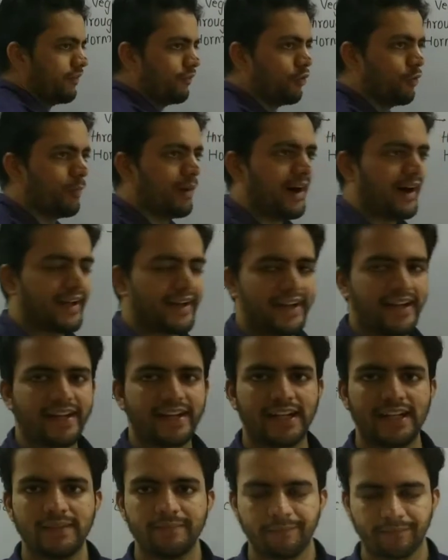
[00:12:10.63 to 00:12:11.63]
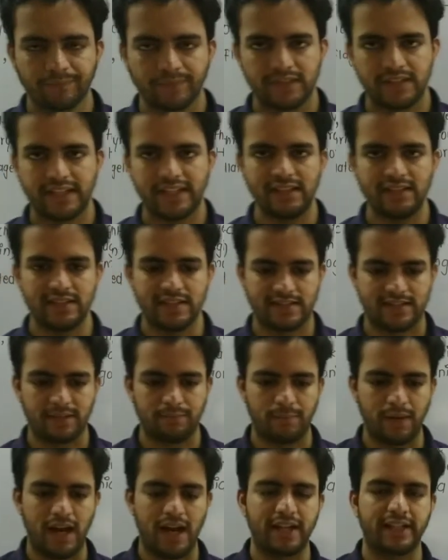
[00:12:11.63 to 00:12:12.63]
वो बाहर आएगा ठीक है जैसे
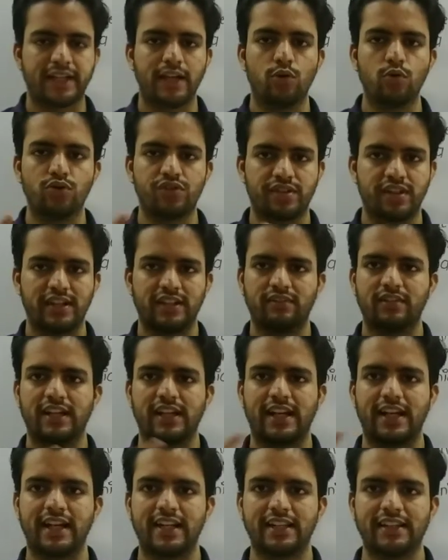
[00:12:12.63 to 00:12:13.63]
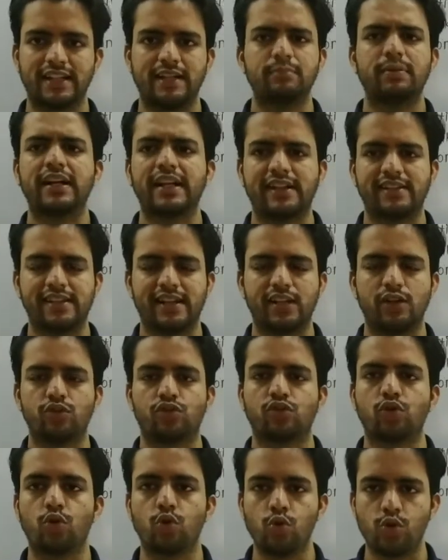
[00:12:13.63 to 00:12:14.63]
प्लांट के रूट्स वगैरह रहते हैं बट एक्जैक्टली
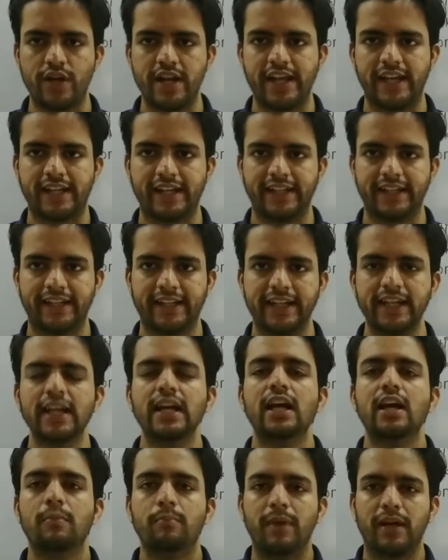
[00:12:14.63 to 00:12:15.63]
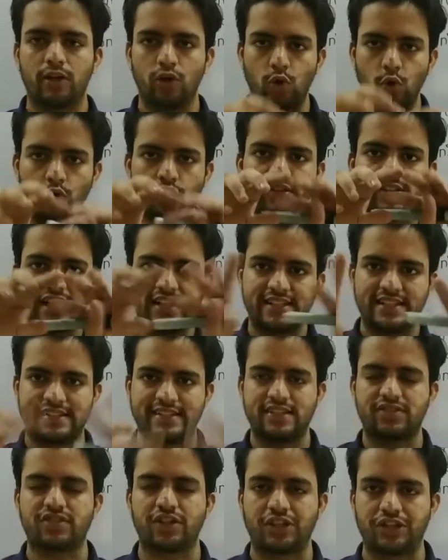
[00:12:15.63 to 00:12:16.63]
उसको रूट नहीं कहेंगे बट रूट्स का
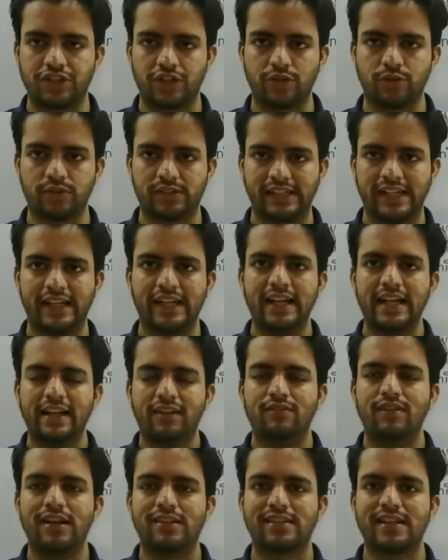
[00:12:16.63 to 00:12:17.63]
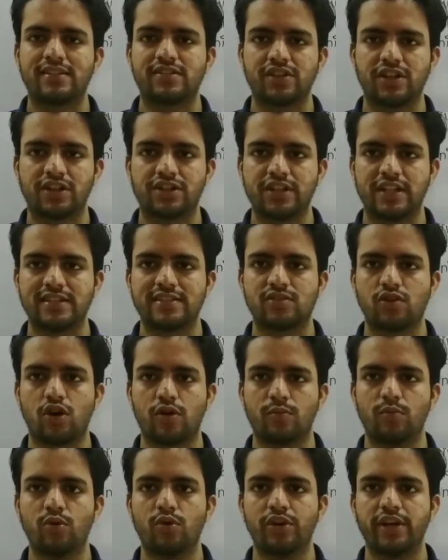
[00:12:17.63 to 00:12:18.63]
जैसा स्ट्रक्चर होता है वैसा स्ट्रक्चर इस
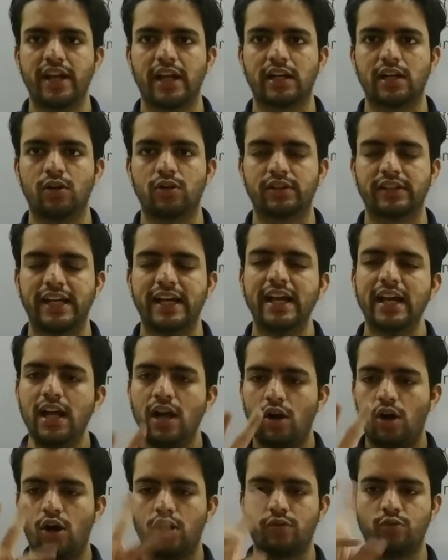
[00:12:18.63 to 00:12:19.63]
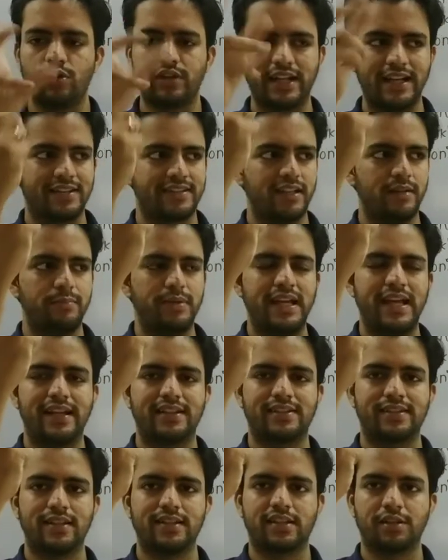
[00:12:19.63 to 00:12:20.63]
फॉर्मोगोनिया का होता है और वो कैसे भी
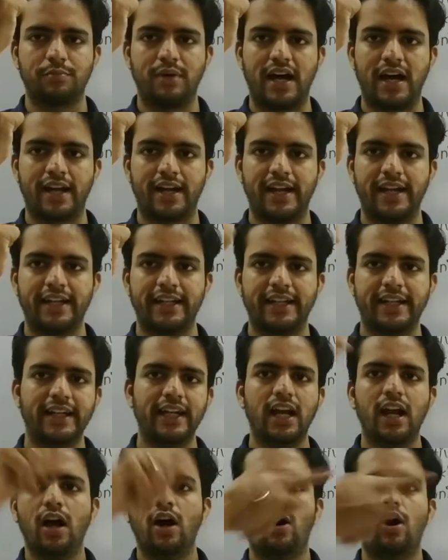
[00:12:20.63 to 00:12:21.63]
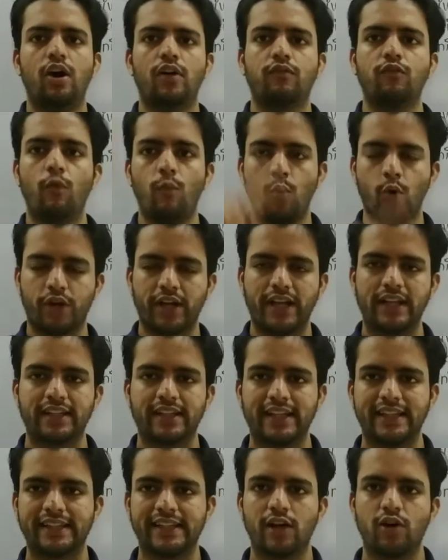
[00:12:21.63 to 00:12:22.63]
एक सेल से बाहर आएंगे और वो मोटाइल
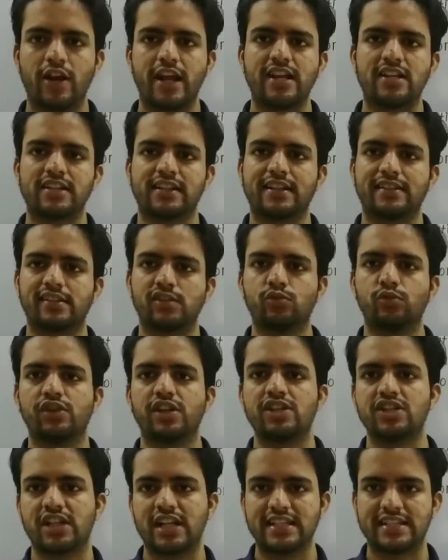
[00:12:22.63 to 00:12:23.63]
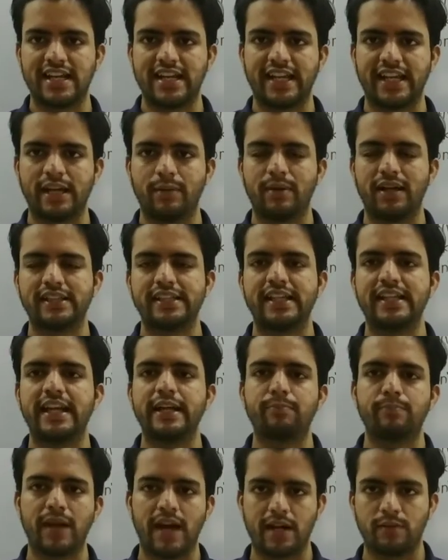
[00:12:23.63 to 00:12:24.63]
रहते हैं और एक जगह से दूसरी जगह जाने के बाद ये
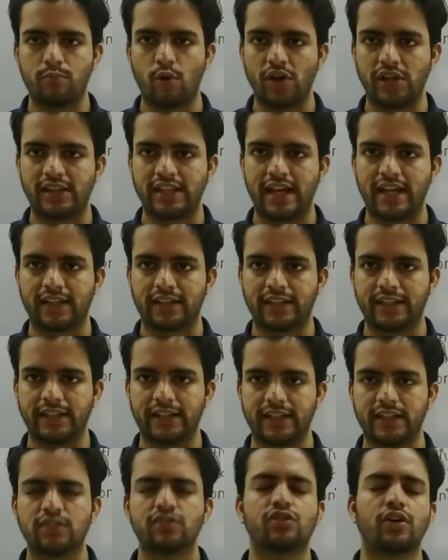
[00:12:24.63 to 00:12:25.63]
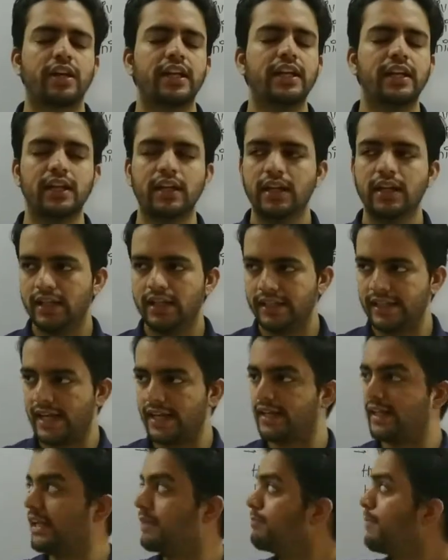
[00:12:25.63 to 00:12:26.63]
नई प्लांट बॉडी तैयार करेंगे सॉरी
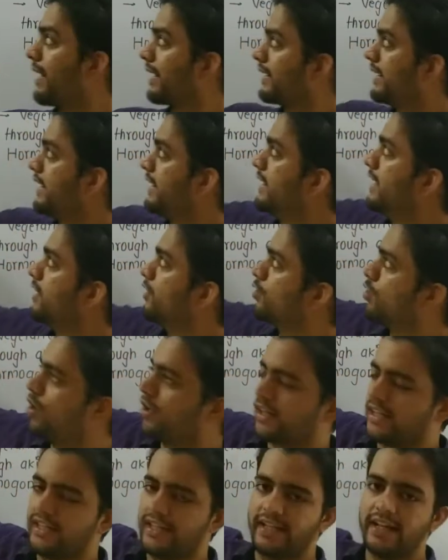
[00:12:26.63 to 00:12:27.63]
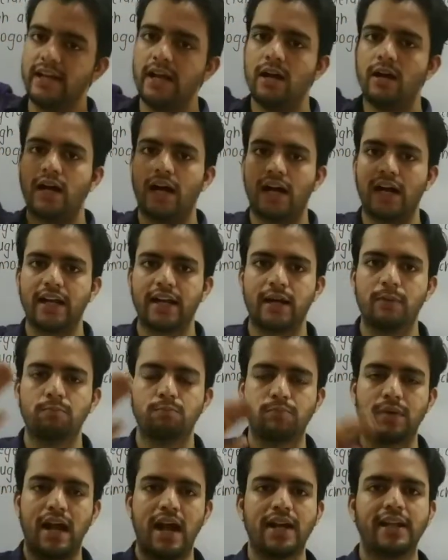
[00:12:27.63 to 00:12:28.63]
या नई बैक्टेरियल कॉलोनी अगर हम
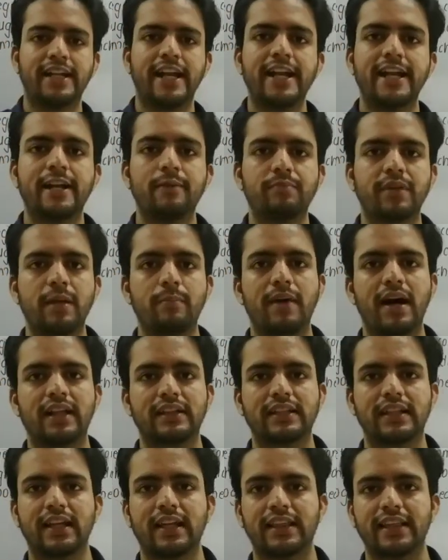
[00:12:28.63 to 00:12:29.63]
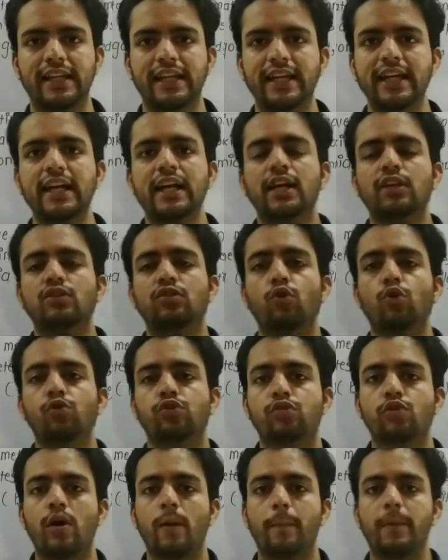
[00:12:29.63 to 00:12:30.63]
प्लांट किंगडम की बात करते हैं तो
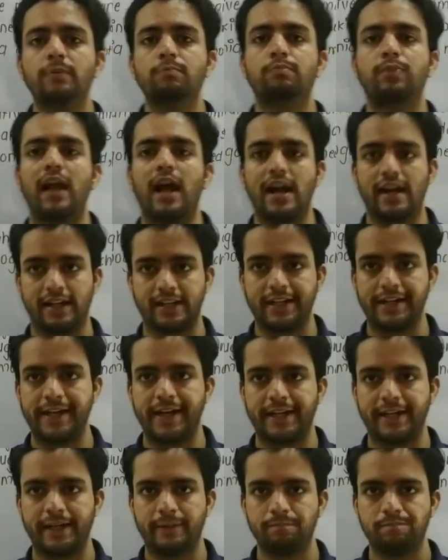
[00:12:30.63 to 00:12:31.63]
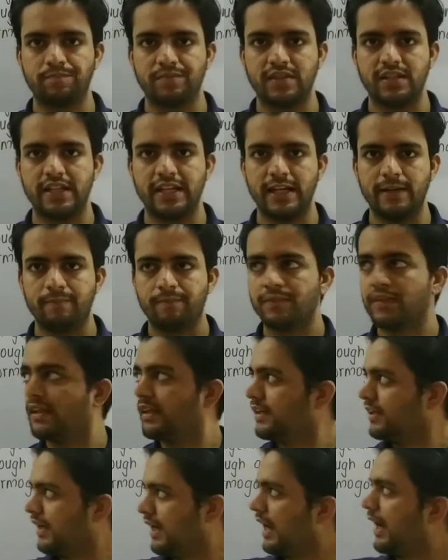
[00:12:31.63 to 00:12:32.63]
उसको अपन प्लांट कहेंगे ठीक है
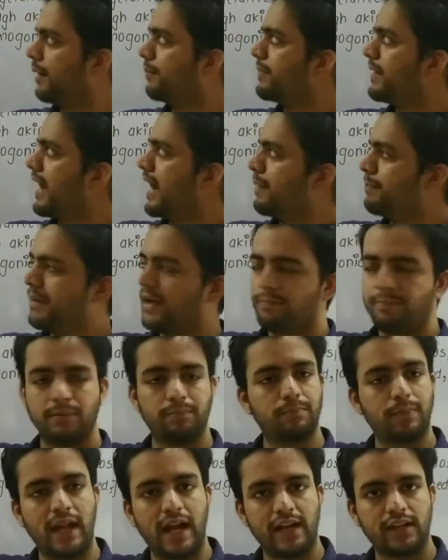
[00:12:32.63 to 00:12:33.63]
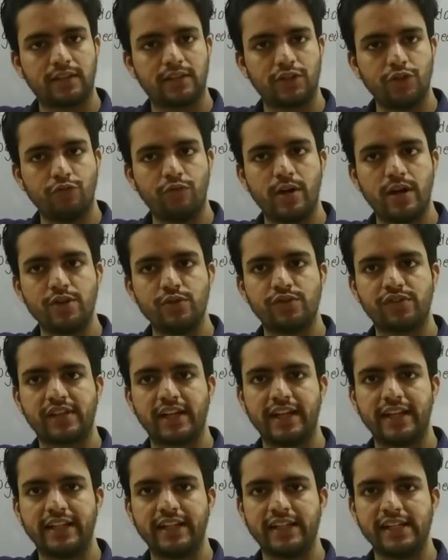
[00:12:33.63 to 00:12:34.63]
अब यहाँ पे अपन प्लांट वर्ड यूज
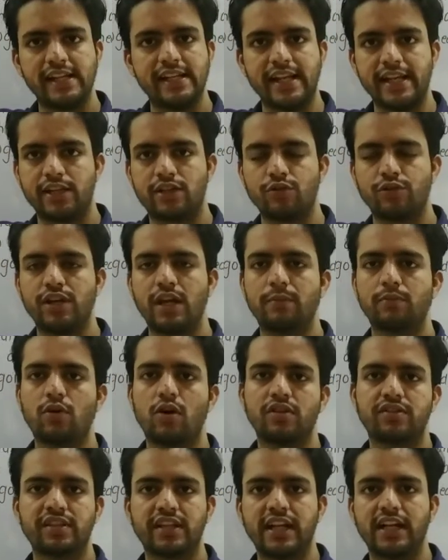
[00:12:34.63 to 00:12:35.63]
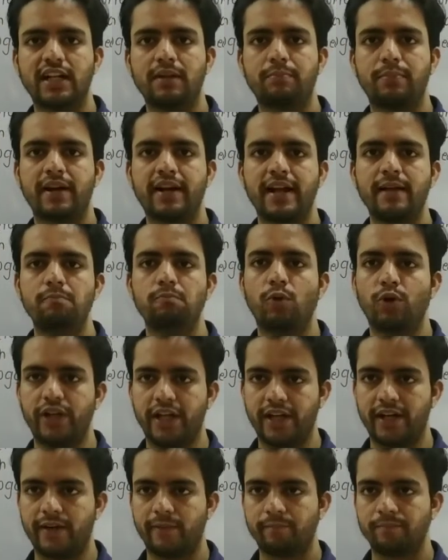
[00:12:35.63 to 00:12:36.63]
करेंगे क्या नहीं क्योंकि हम कौन से किंगडम पढ़ रहे हैं
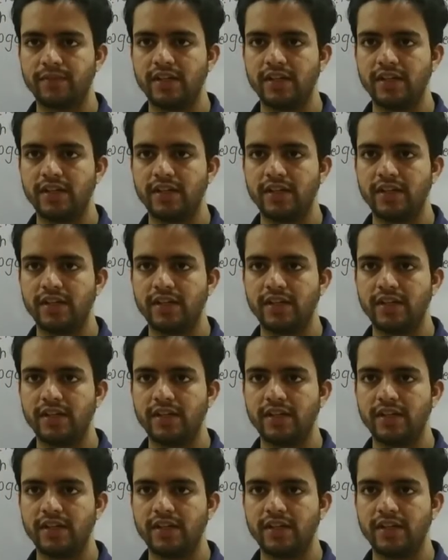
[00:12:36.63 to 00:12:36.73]
मोनेरा